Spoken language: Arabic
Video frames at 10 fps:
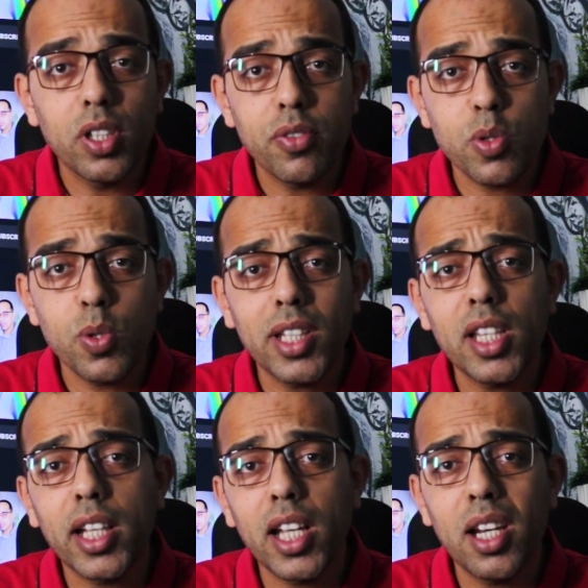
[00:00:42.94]

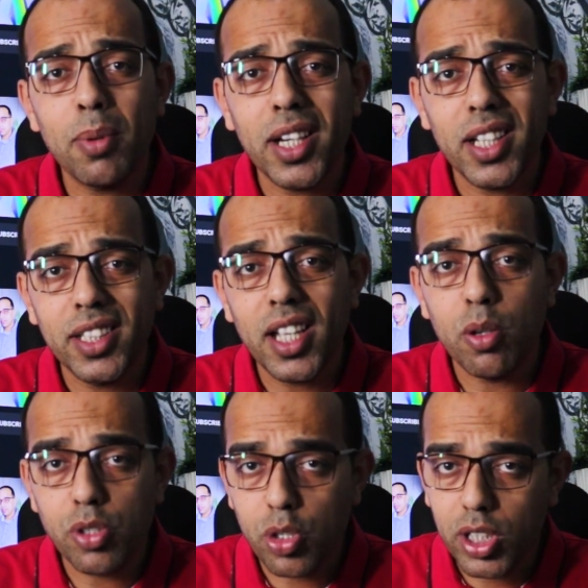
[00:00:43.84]
والتلفزيونات اللي هتكلم عنها دي
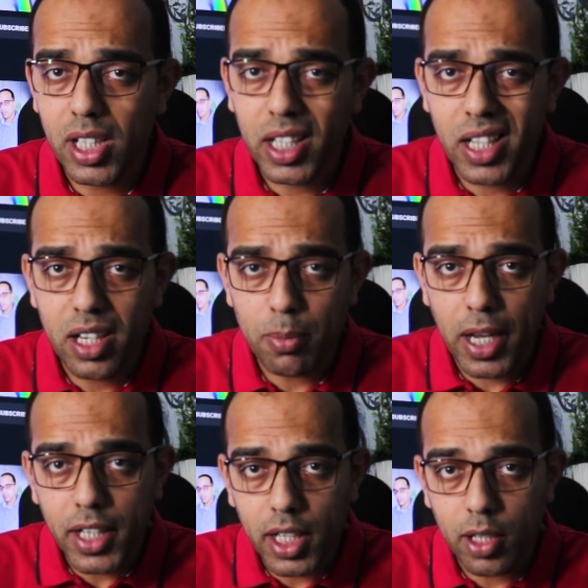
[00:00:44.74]
او الشاشات اللي هتكلم
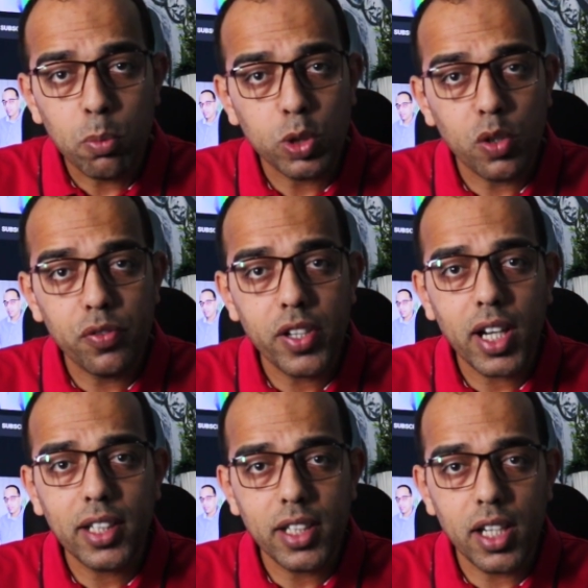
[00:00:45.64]
عنها
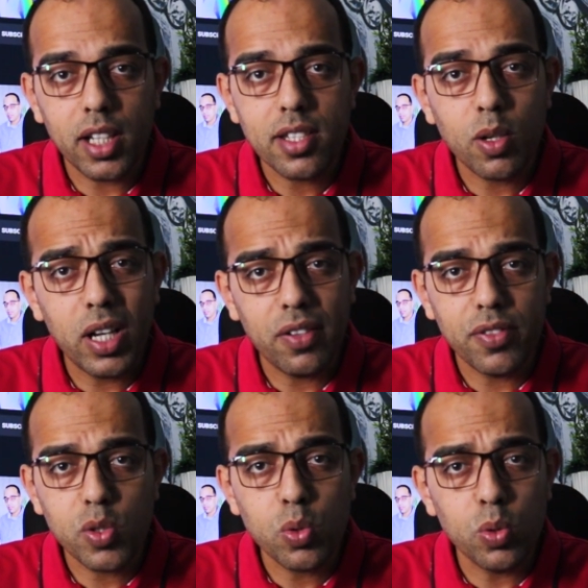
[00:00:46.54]
متوفره عندنا سواء
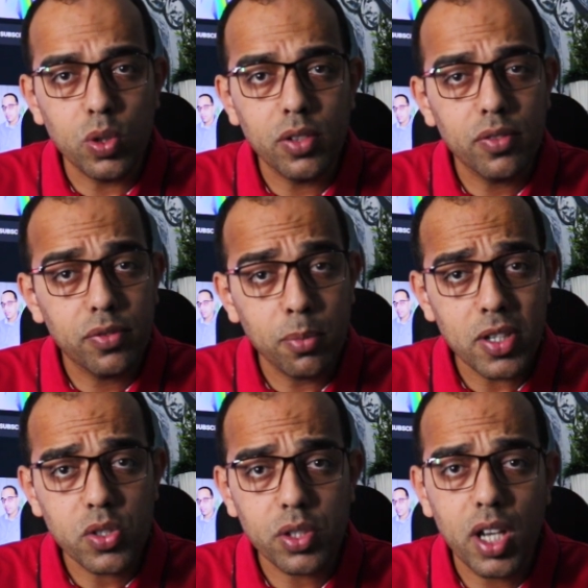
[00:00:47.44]
في السوق في
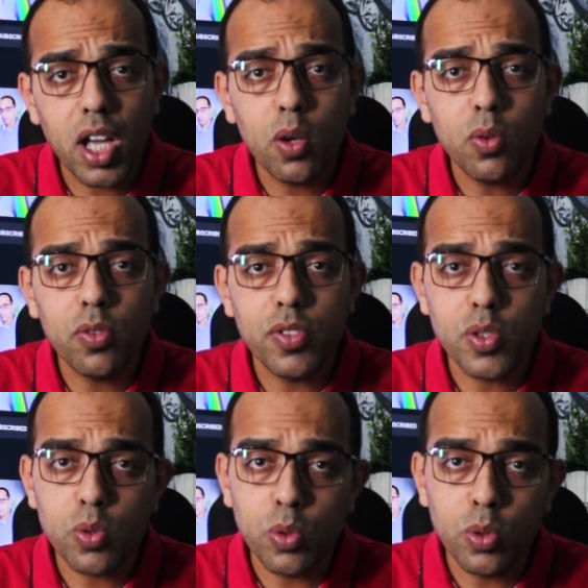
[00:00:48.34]
مصر او في
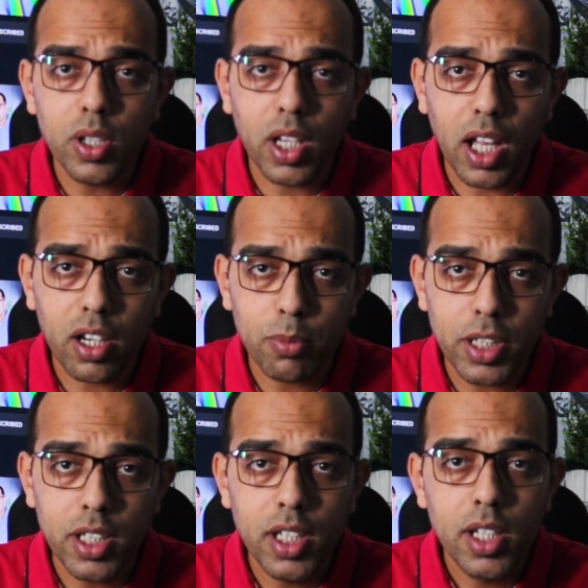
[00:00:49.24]
السوق
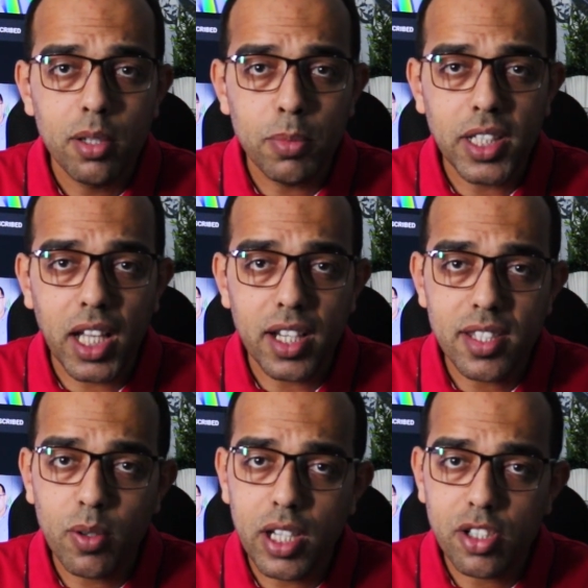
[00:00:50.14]
العربي بتاعنا
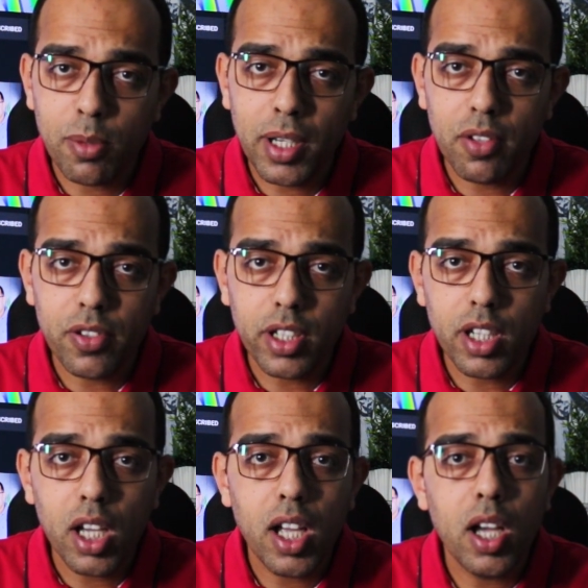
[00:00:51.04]
سواء شمال
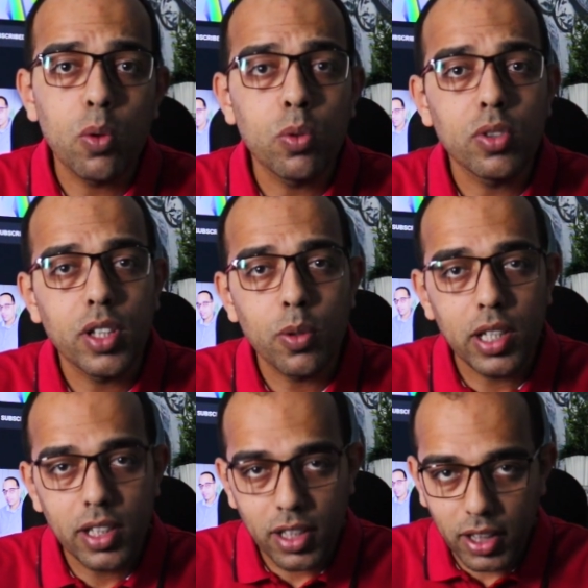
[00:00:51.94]
افريقيا او دول